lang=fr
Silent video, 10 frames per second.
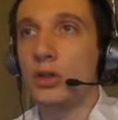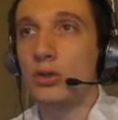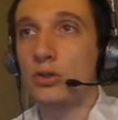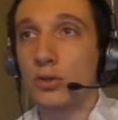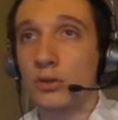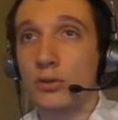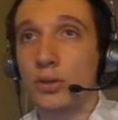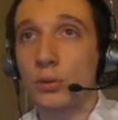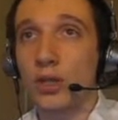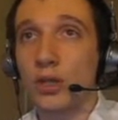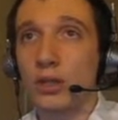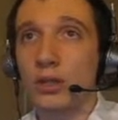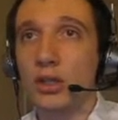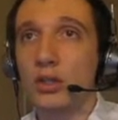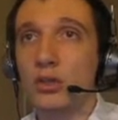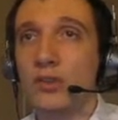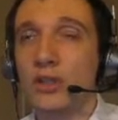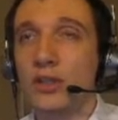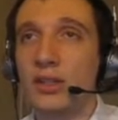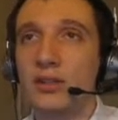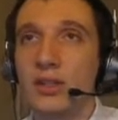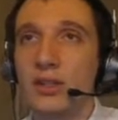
J'ouvre un nouvel onglet et je vais tester dès